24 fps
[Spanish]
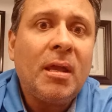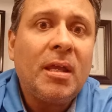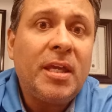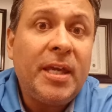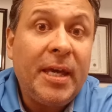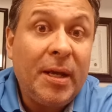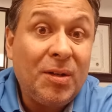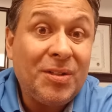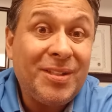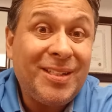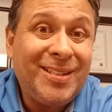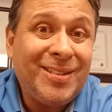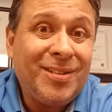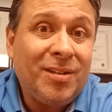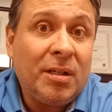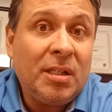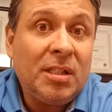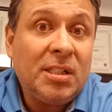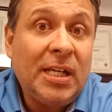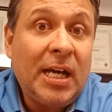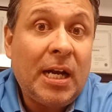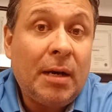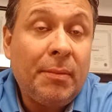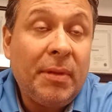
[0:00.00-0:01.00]
quiero
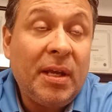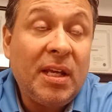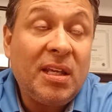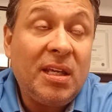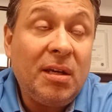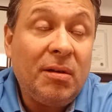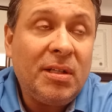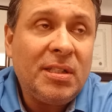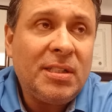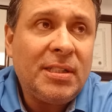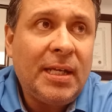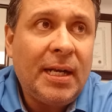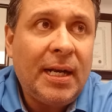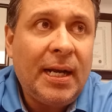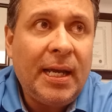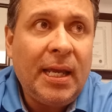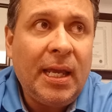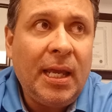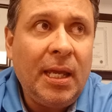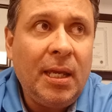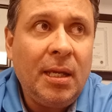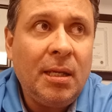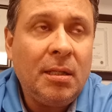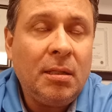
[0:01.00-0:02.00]
sintonizarme, quiero estar
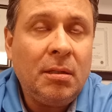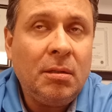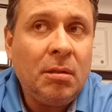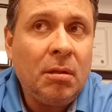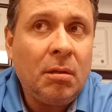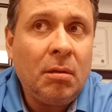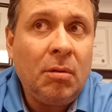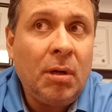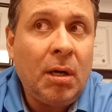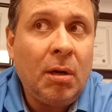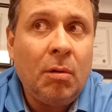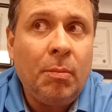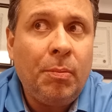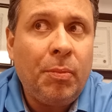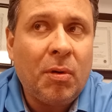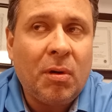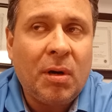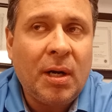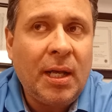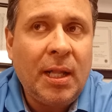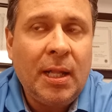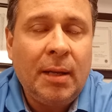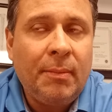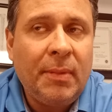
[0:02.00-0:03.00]
ahí, no lo hago por
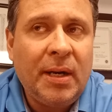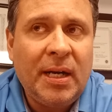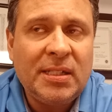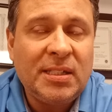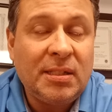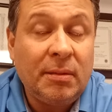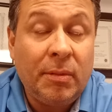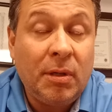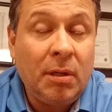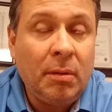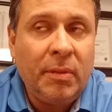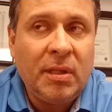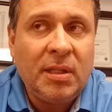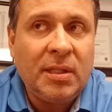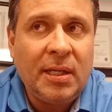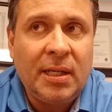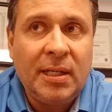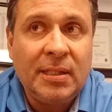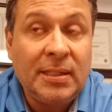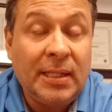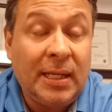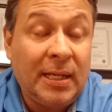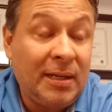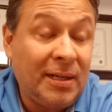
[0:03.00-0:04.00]
nada más, a mí no me
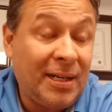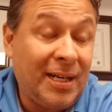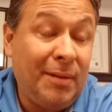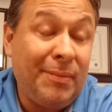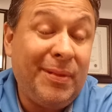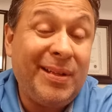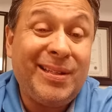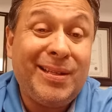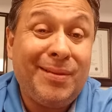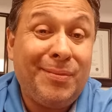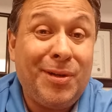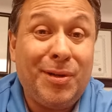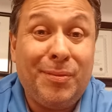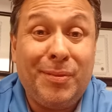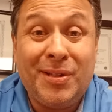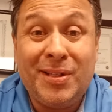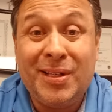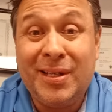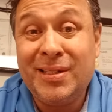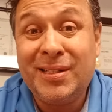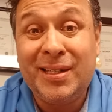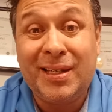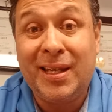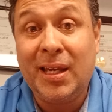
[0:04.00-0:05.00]
interesa, realmente a mí no me
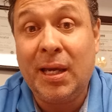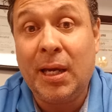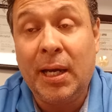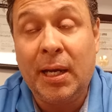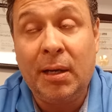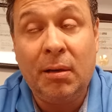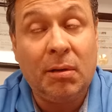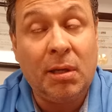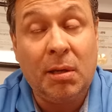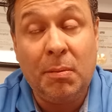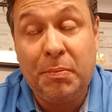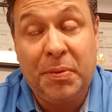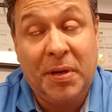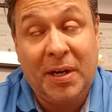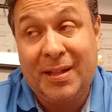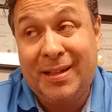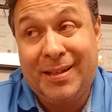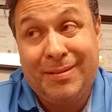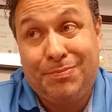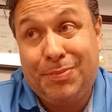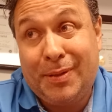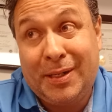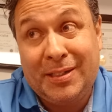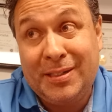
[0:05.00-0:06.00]
interesa quién gana o quién
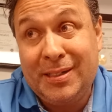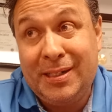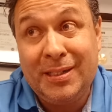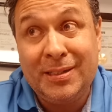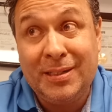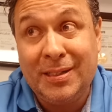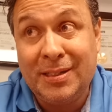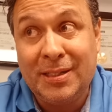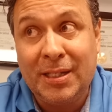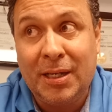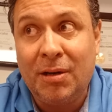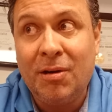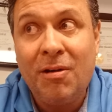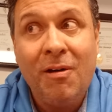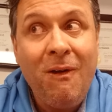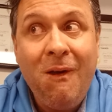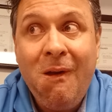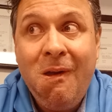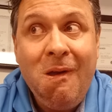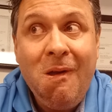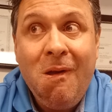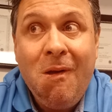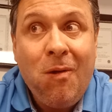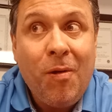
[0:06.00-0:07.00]
pierda, para serle sincero,
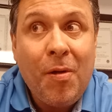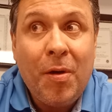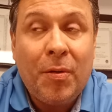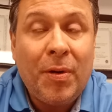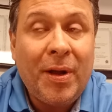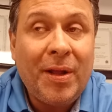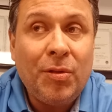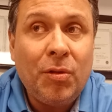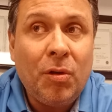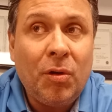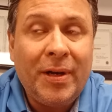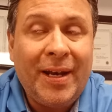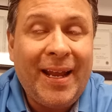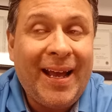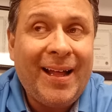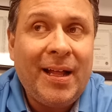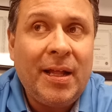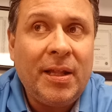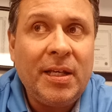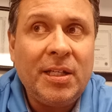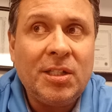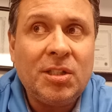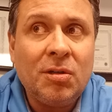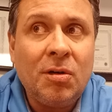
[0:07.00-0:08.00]
yo no ando en
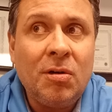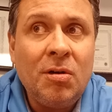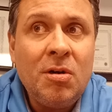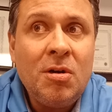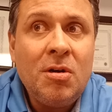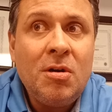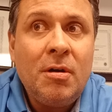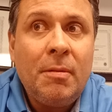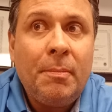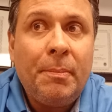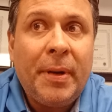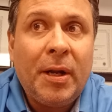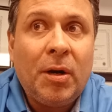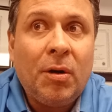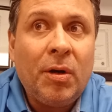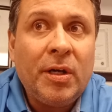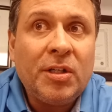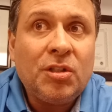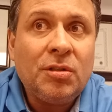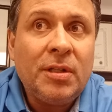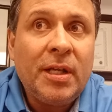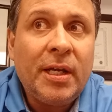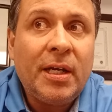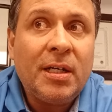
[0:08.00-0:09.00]
nada de eso, pero
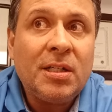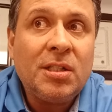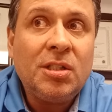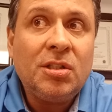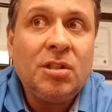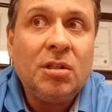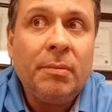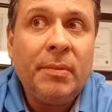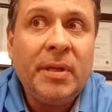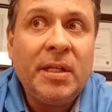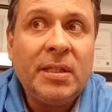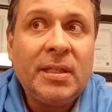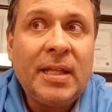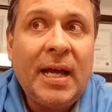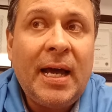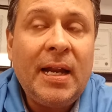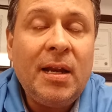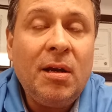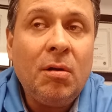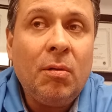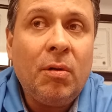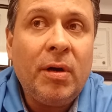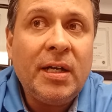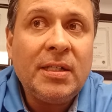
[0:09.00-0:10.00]
es un ejercicio mental
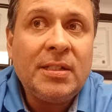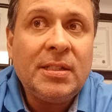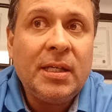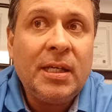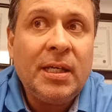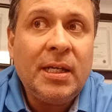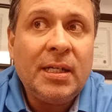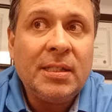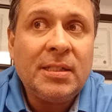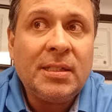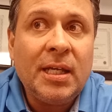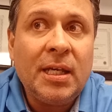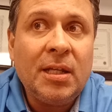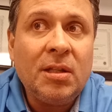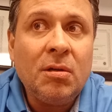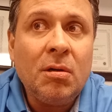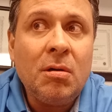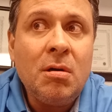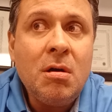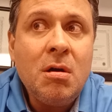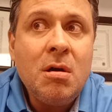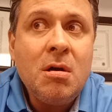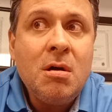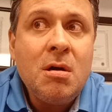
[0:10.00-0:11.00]
y lo voy a seguir
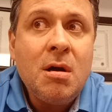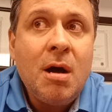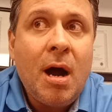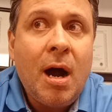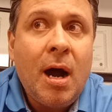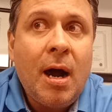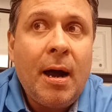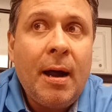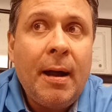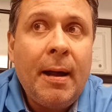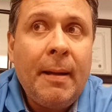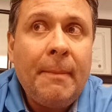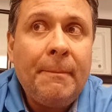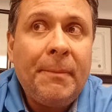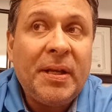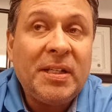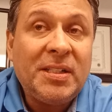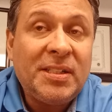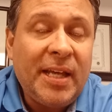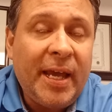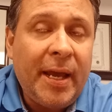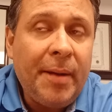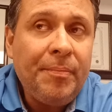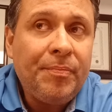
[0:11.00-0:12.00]
haciendo. Ah,
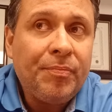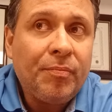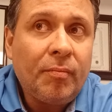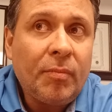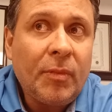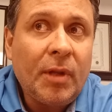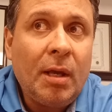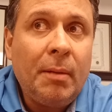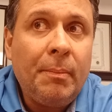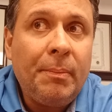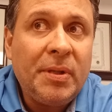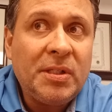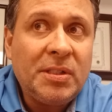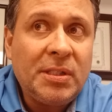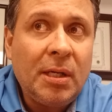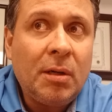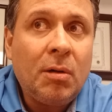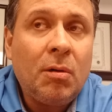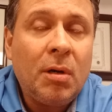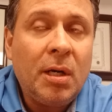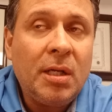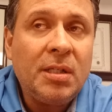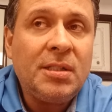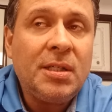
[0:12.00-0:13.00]
empecé, empecé
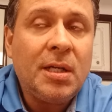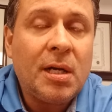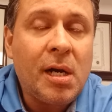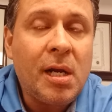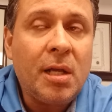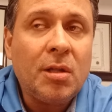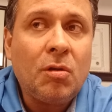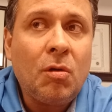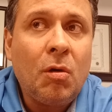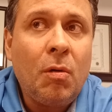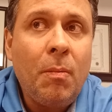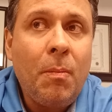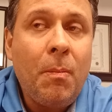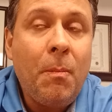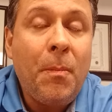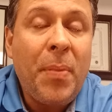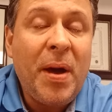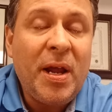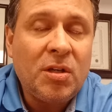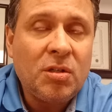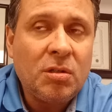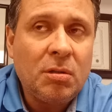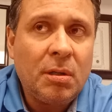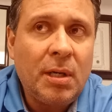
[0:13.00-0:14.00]
con ese reto
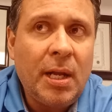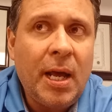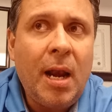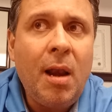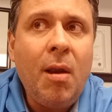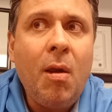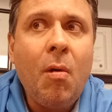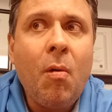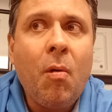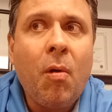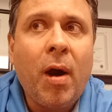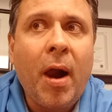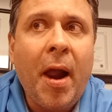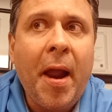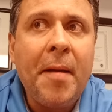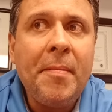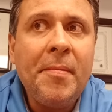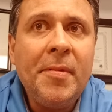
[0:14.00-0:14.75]
personal, ¿ok?